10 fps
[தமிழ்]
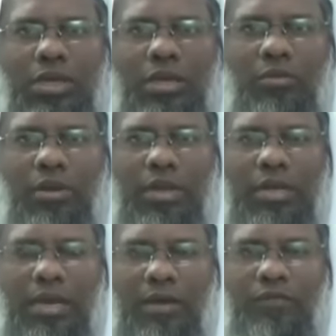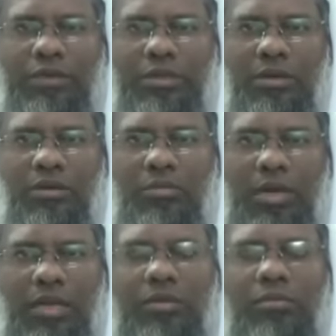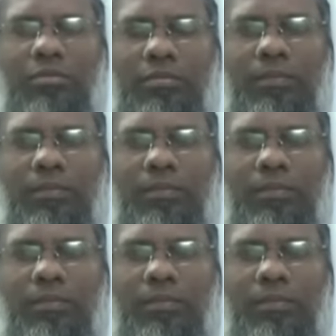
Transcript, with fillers: சித்தியனுடைய ஹிலாஃபத் இருக்கும் வரைக்கும்